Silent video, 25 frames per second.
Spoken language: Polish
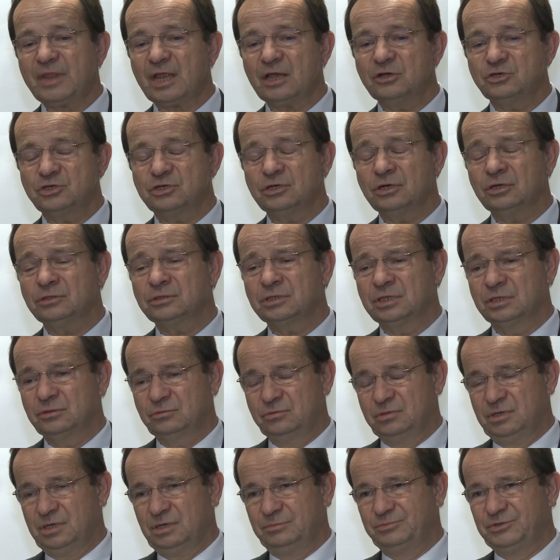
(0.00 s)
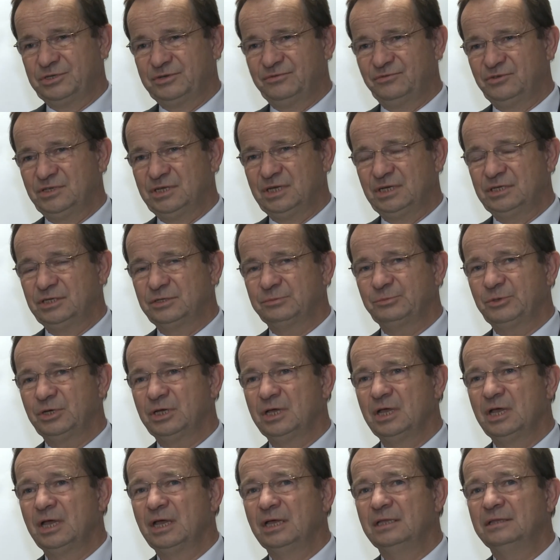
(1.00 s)
Środki, które przewidzieliśmy,
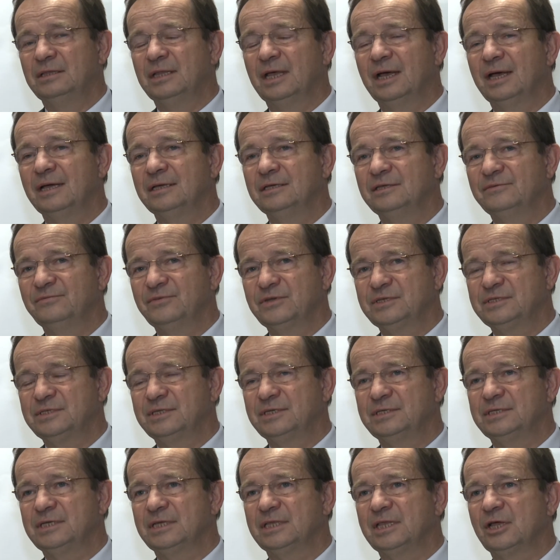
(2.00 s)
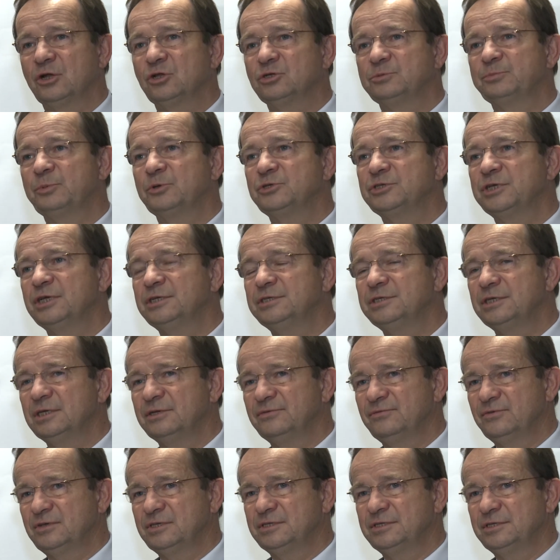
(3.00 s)
na inwestycje, na rozpoczęcie
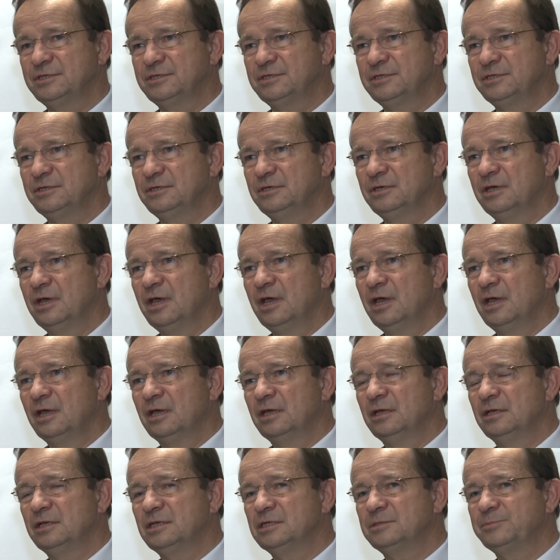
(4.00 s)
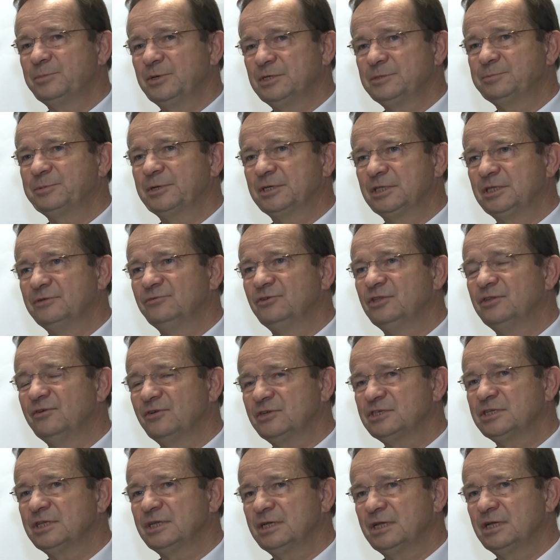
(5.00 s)
inwestycji e, z perspektywy
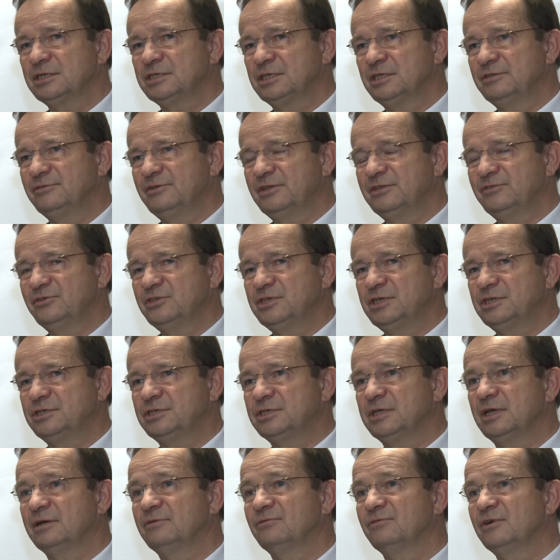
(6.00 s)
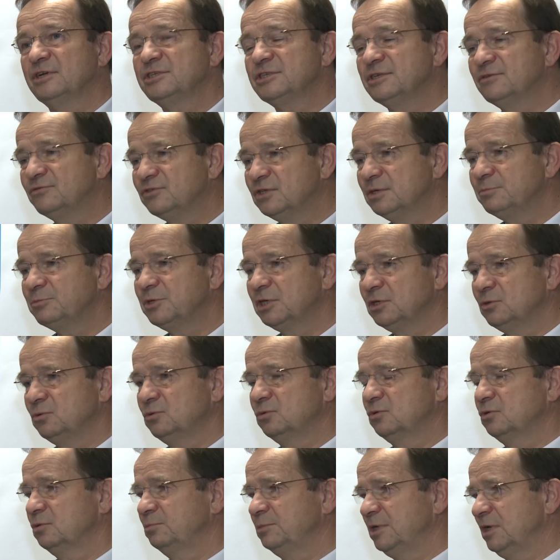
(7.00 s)
2014-2020 właśnie w tym
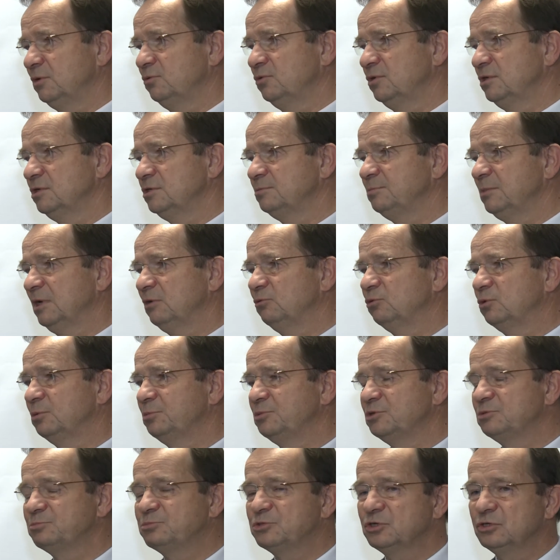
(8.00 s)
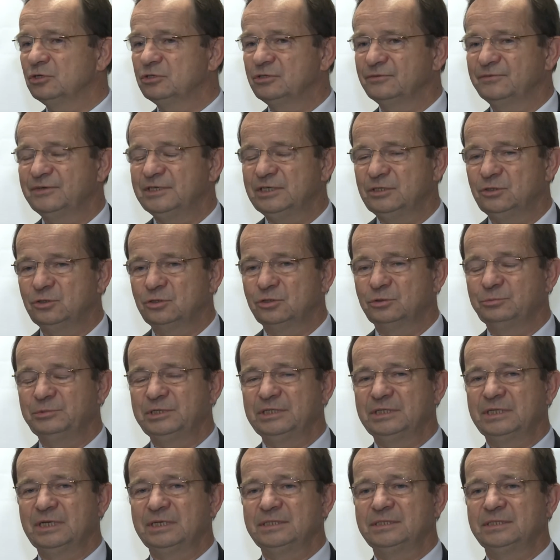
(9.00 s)
kierunku miały iść. Miały to być przygotowanie
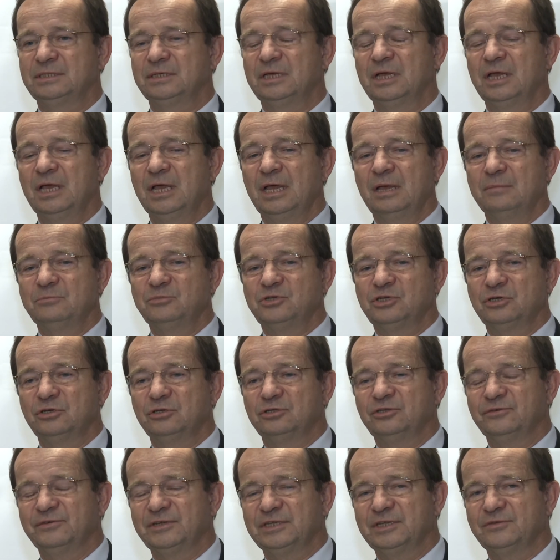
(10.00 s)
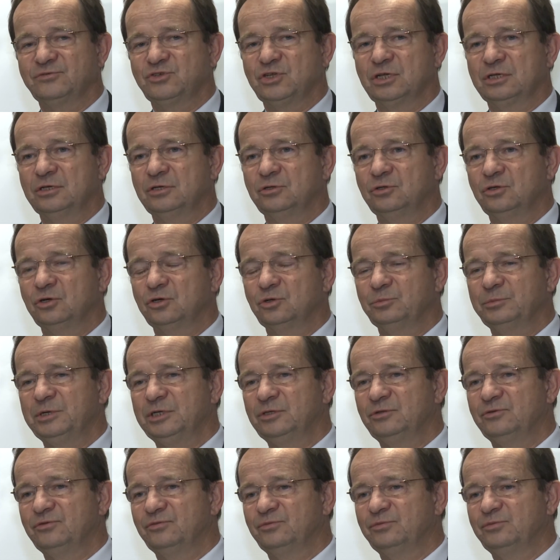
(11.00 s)
dokumentacji, przygotowanie wszelkich
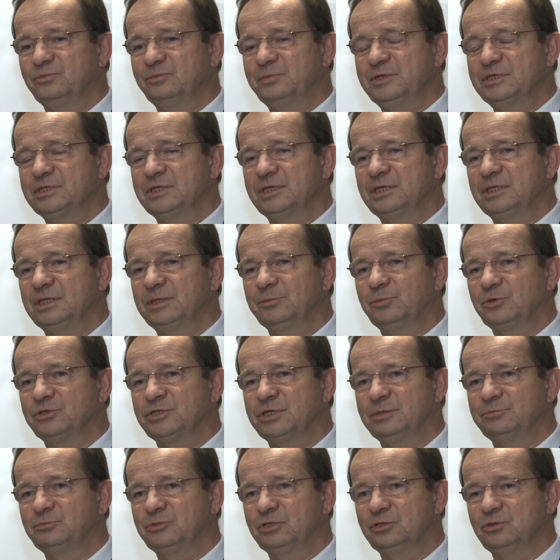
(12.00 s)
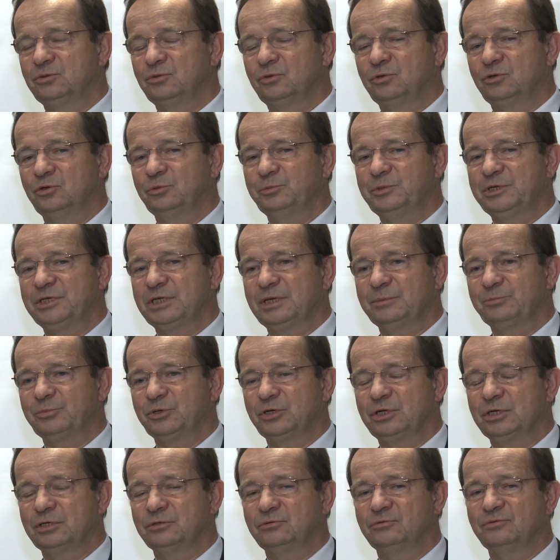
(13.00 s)
dokumentów bezwzględnie potrzebnych do uruchomienia
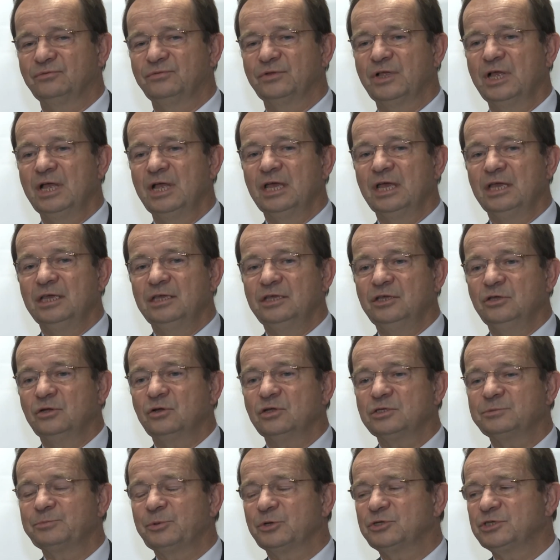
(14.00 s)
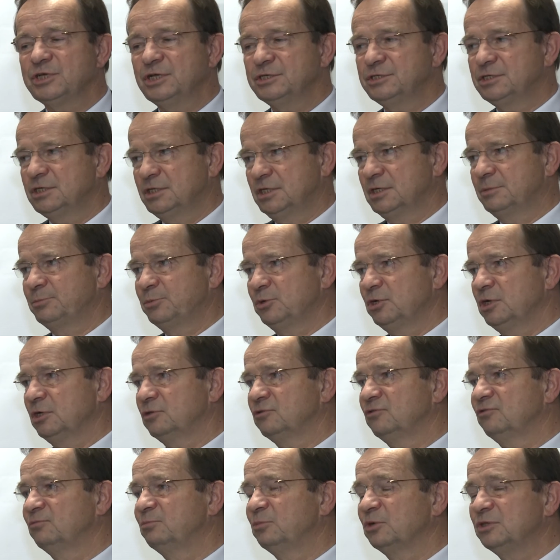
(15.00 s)
projektów i rozpoczęcie tych
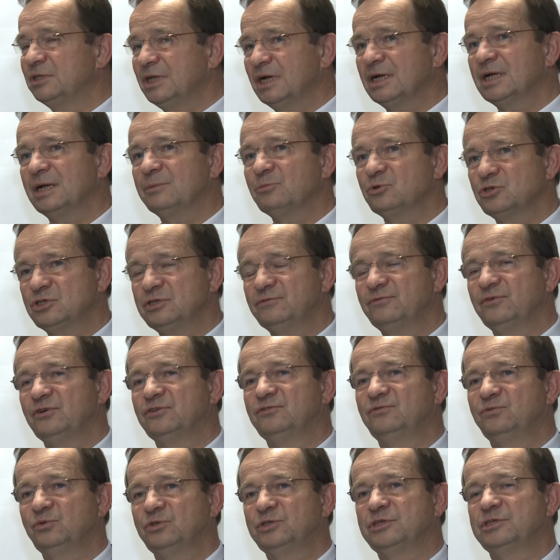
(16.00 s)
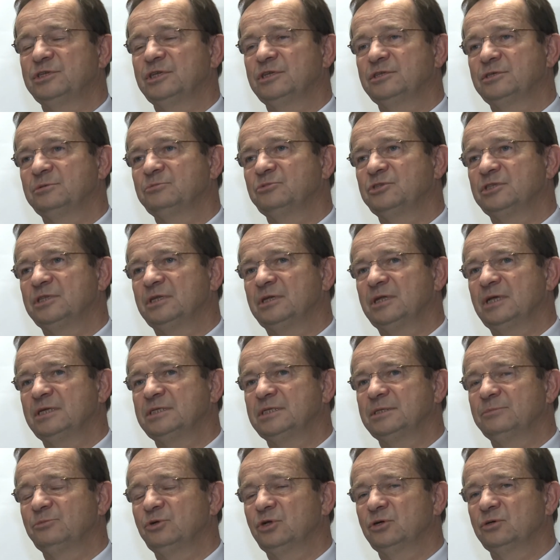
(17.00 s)
projektów, bo taka możliwość w
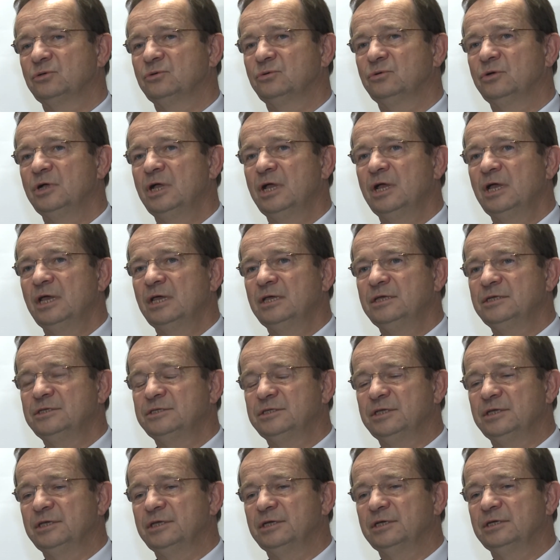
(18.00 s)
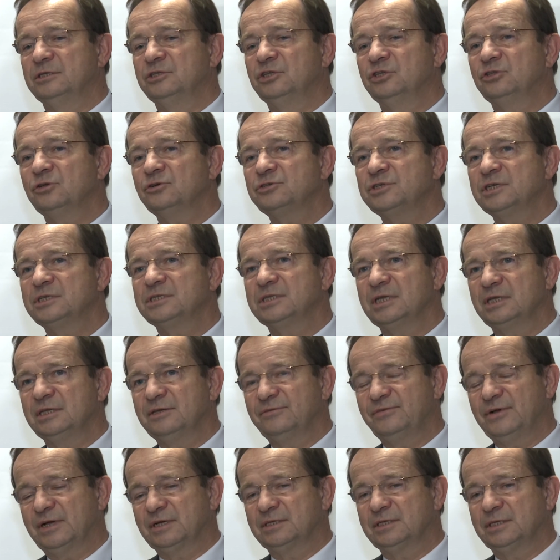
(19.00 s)
2014 roku istnieje. Gdy to się stanie
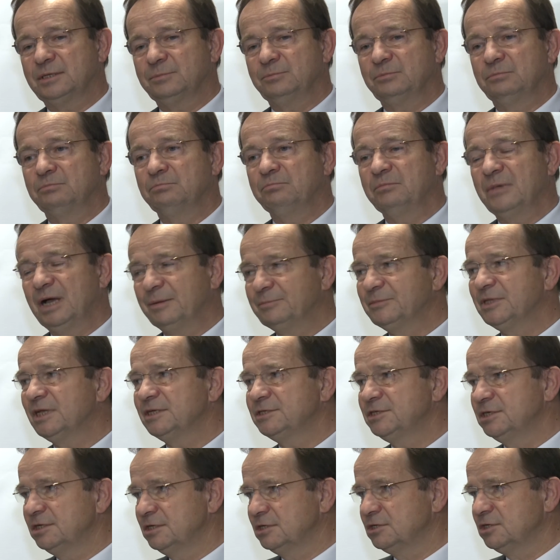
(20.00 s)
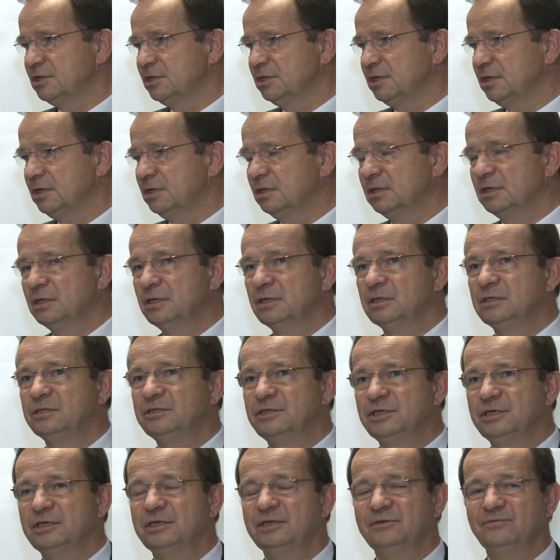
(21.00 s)
faktem, mam nadzieję, że nie,
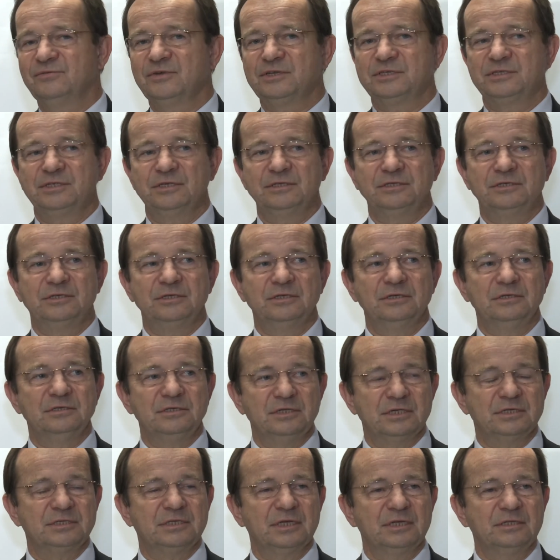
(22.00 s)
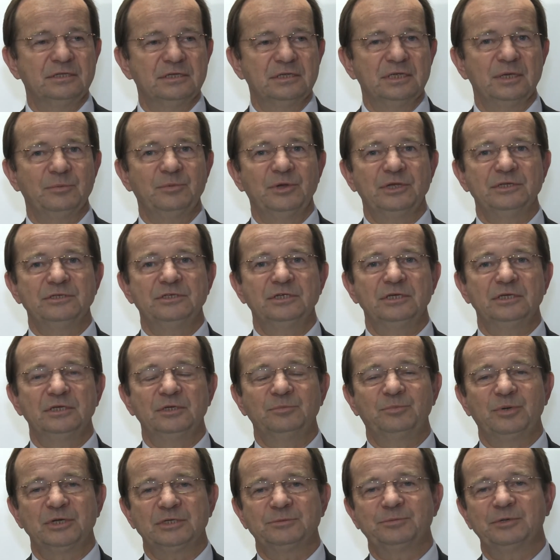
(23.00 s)
tych inwestycji niestety nie będzie i
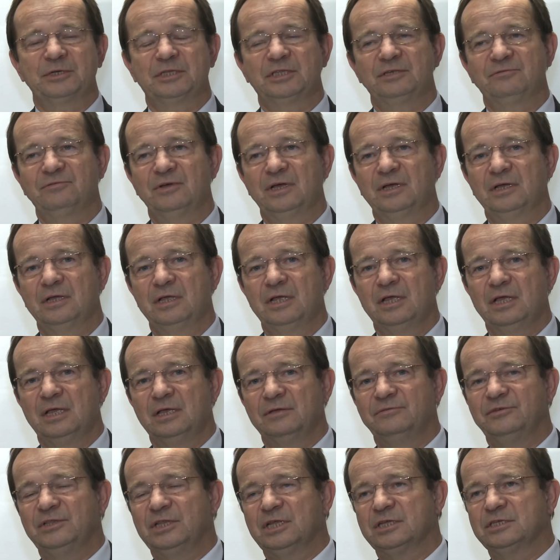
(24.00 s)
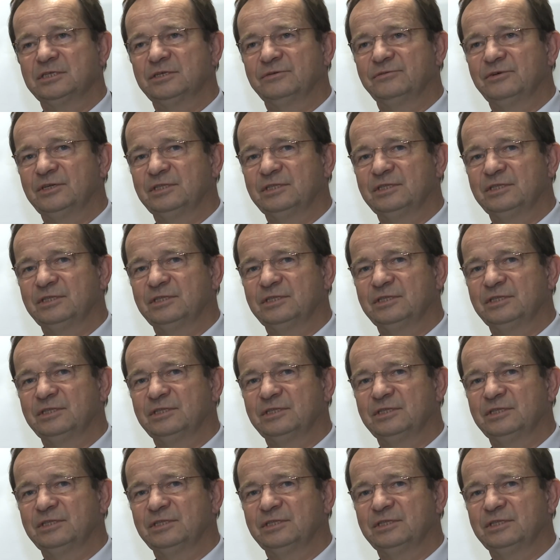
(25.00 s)
perspektywa finansowa